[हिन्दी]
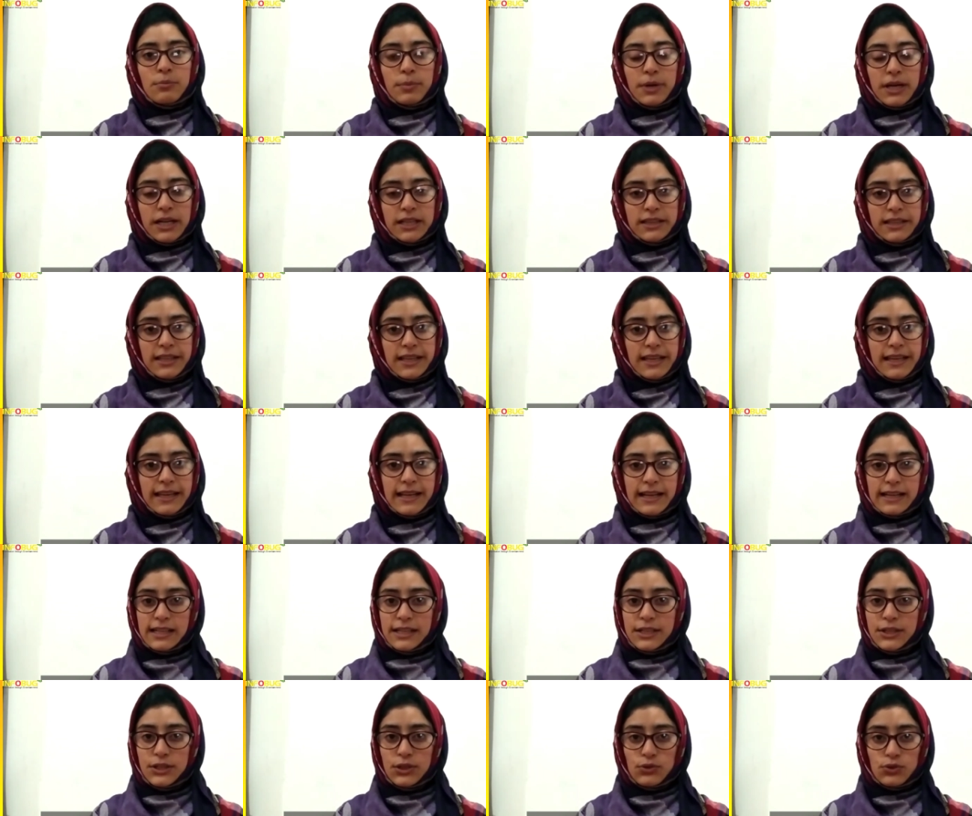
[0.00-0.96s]
बढ़ते हैं
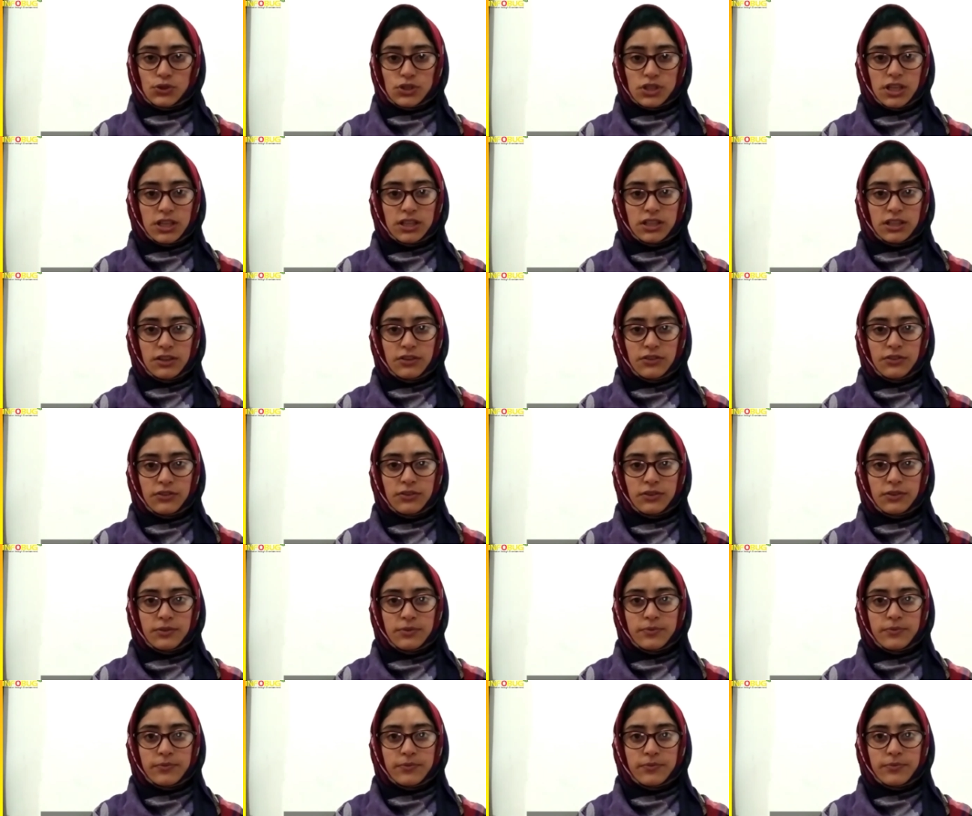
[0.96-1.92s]
अगली न्यूज की तरफ
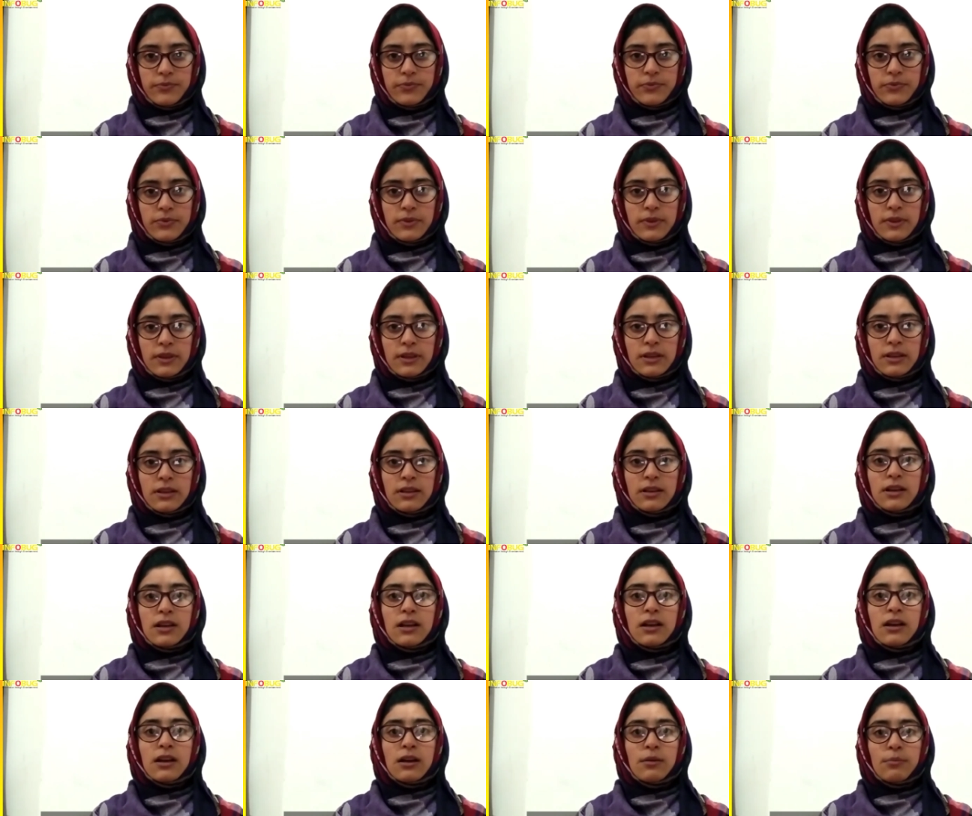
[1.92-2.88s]

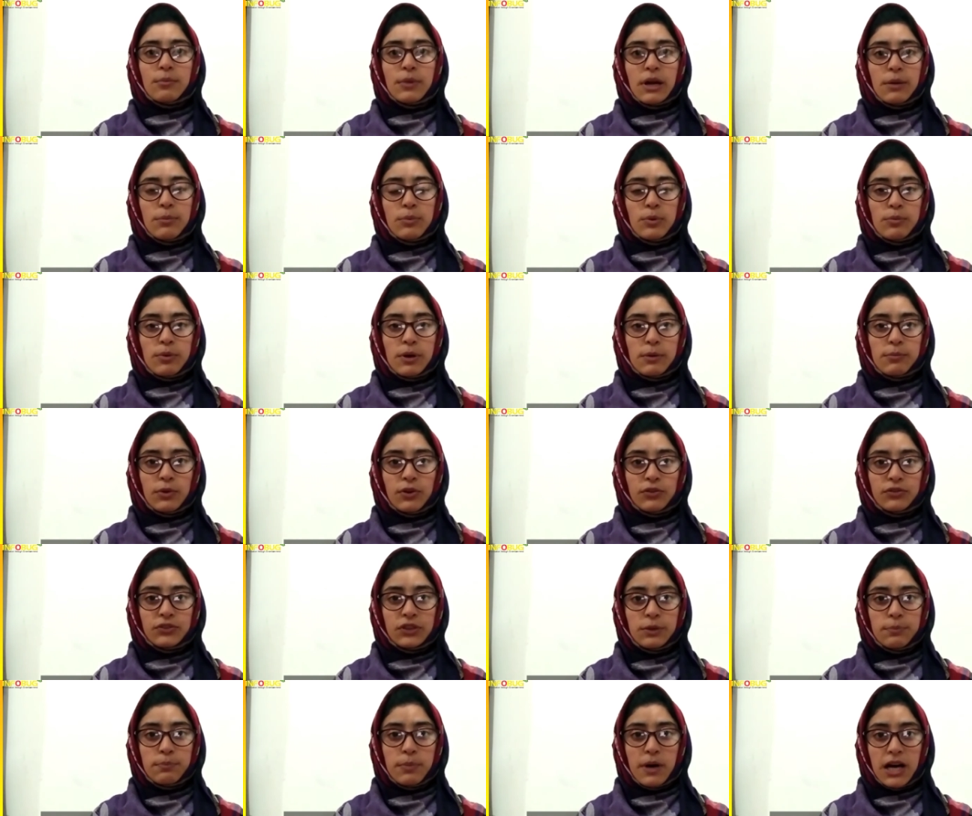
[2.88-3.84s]
महबूबा
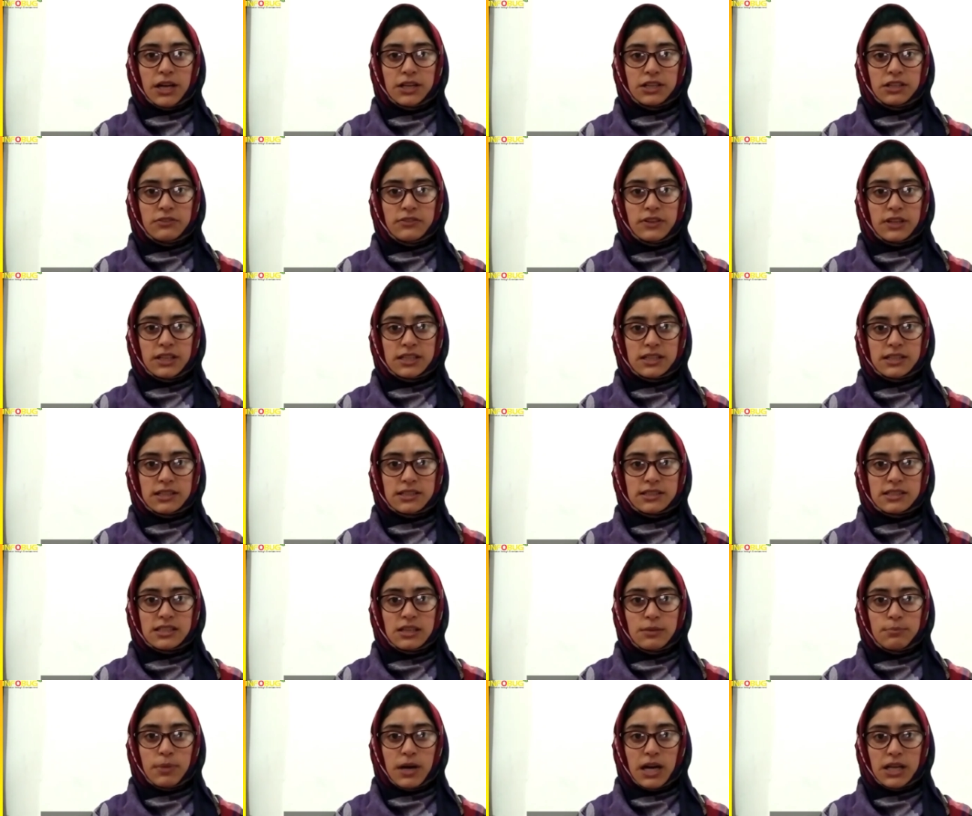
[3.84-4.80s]
मुफ्ती पार्टी वर्कर
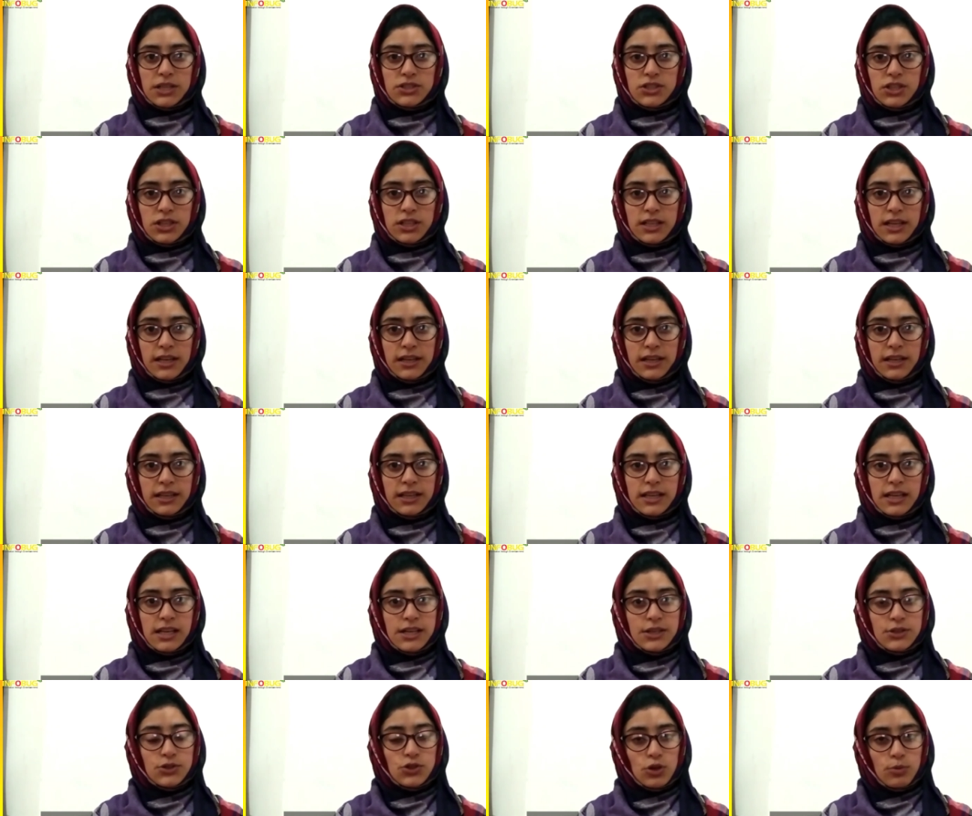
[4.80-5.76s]
से बातचीत करने के
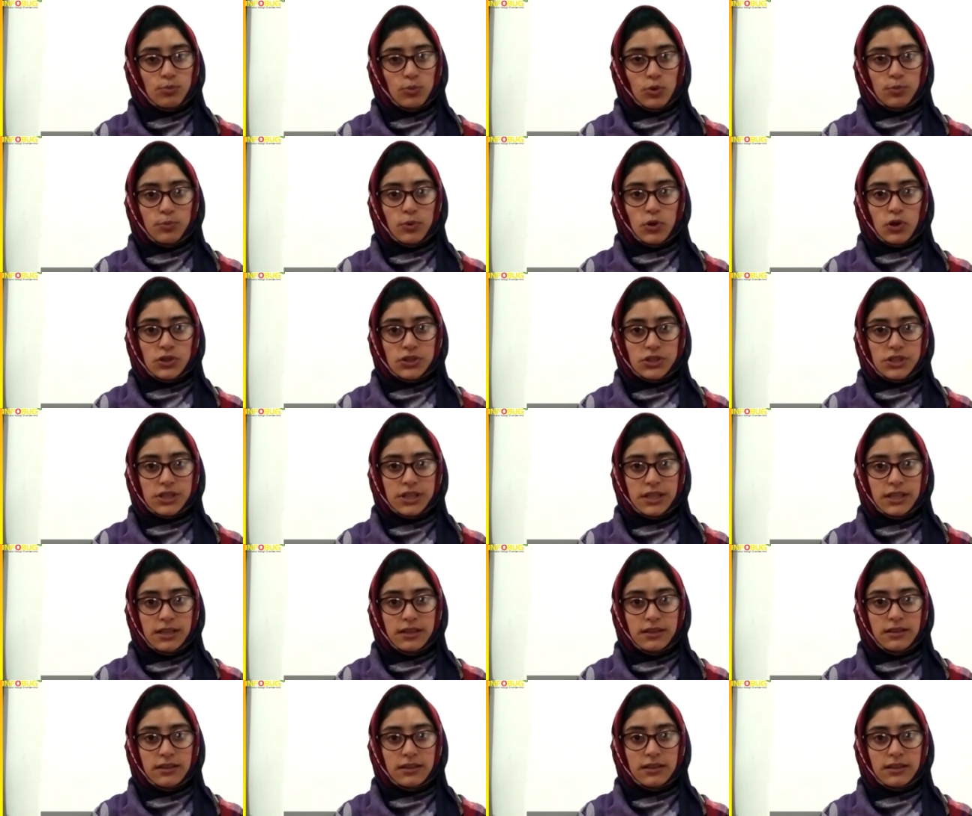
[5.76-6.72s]
लिए जम्मू पहुंच
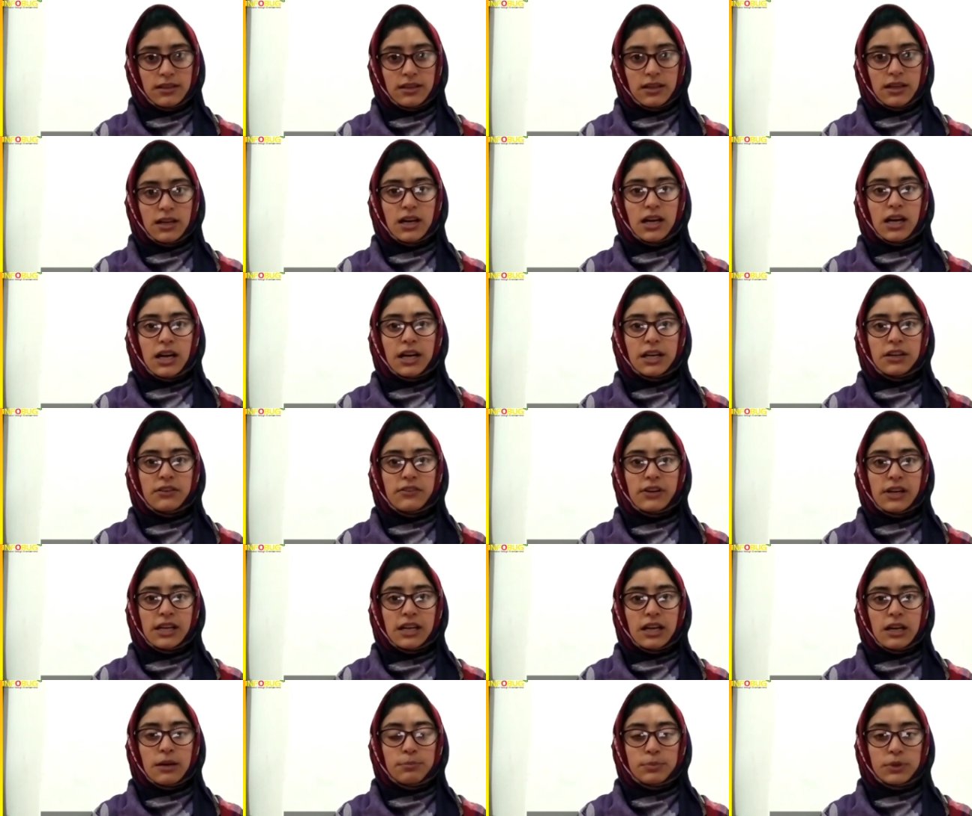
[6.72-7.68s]
गई आने
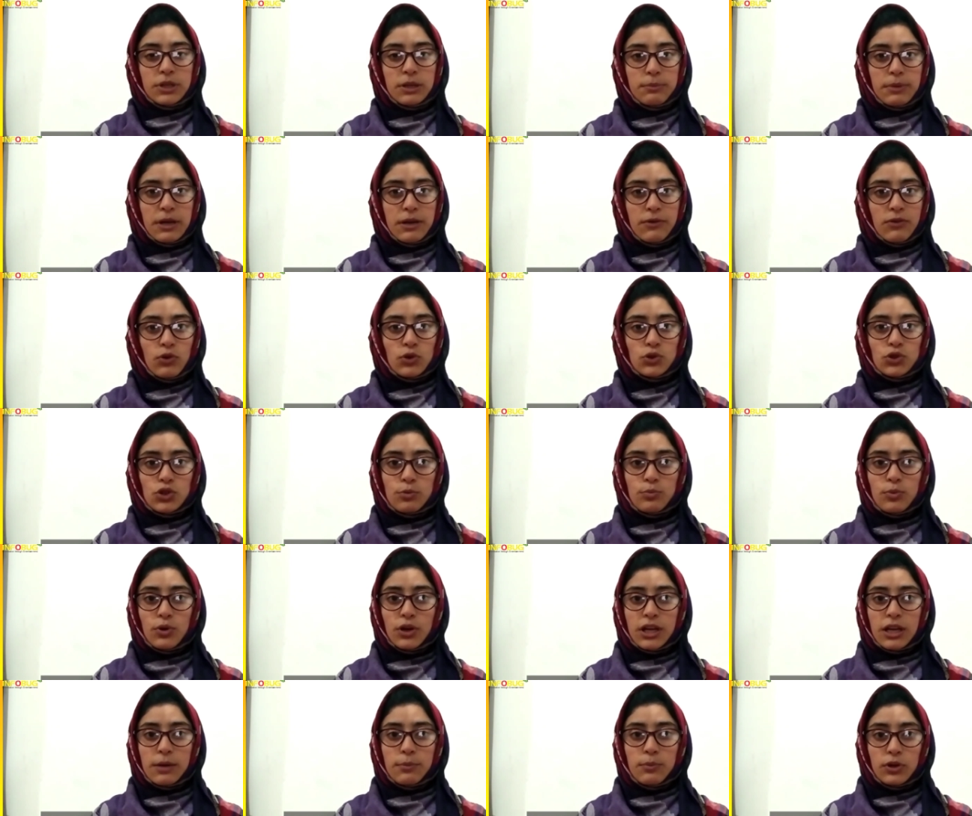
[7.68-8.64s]
वाले हफ्ते में वो
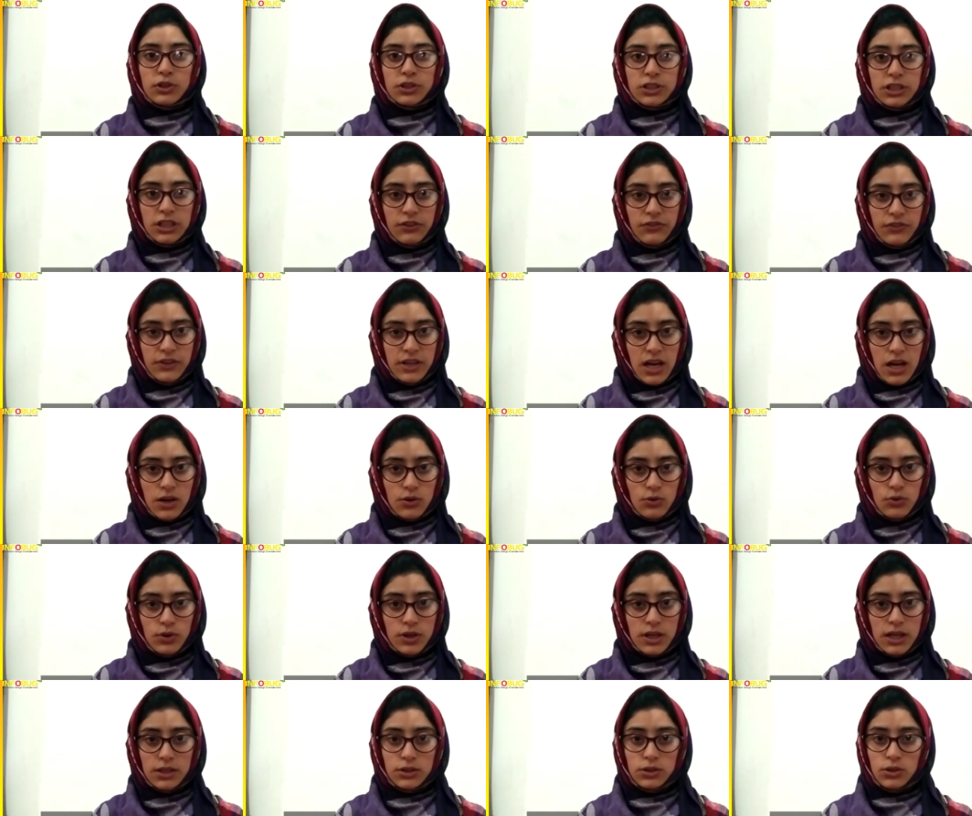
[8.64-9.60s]
जम्मू के मुख्तलिफ
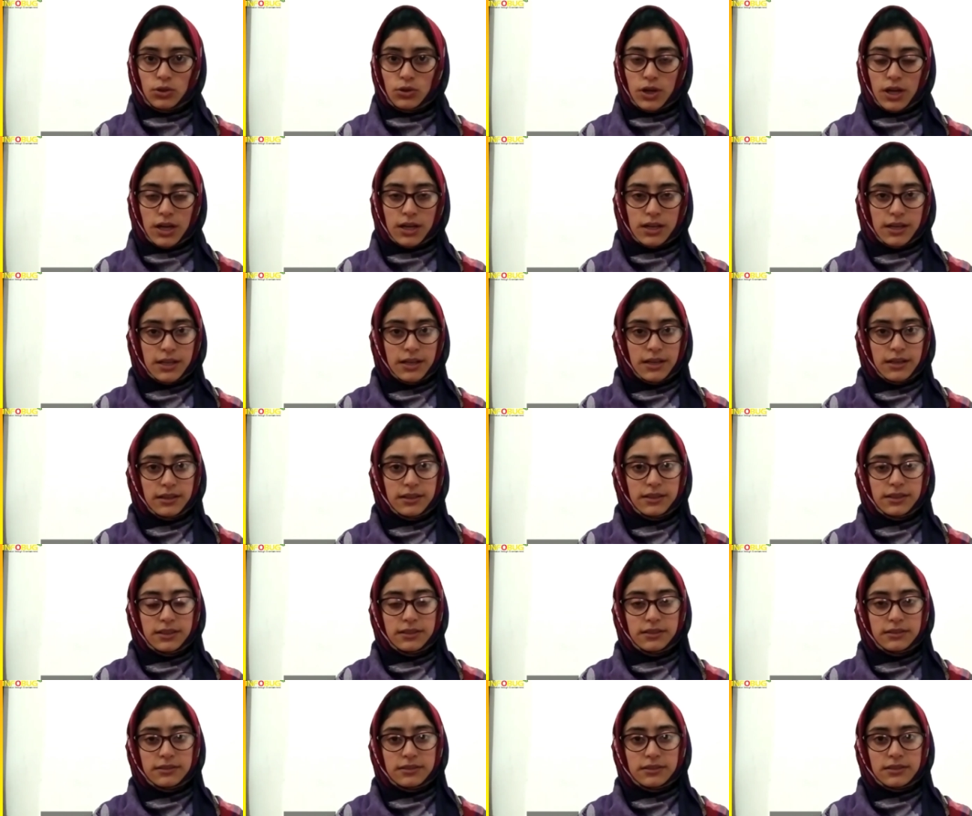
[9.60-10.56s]
इलाकों का दौरा
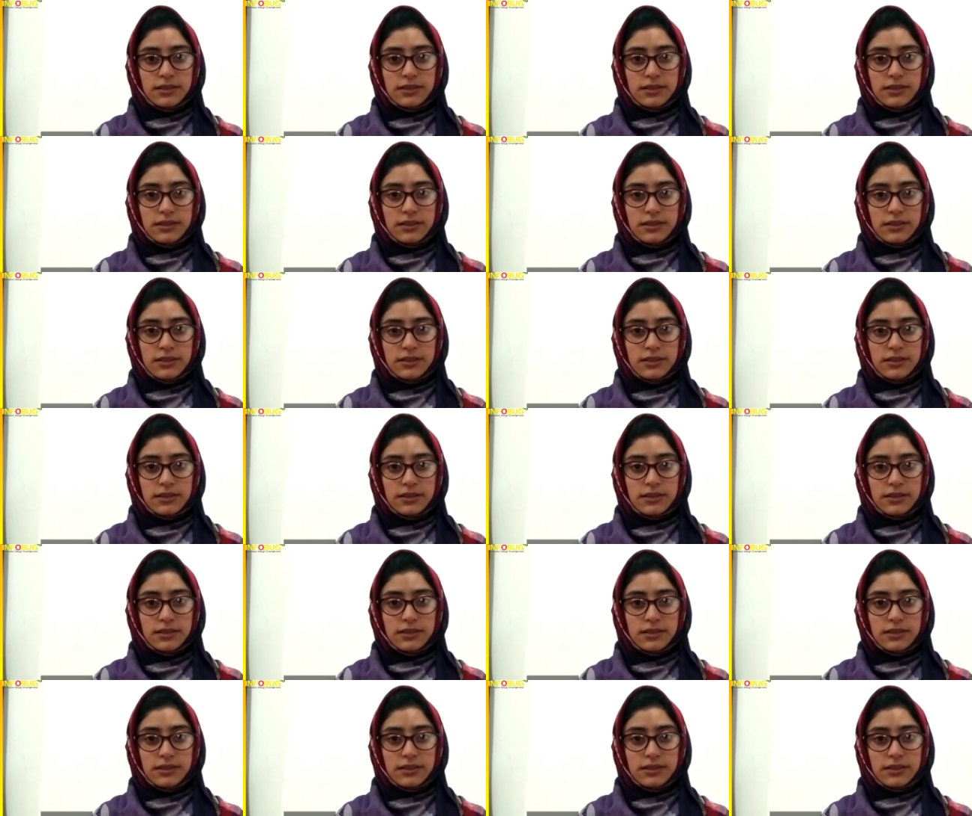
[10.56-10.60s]
करेगी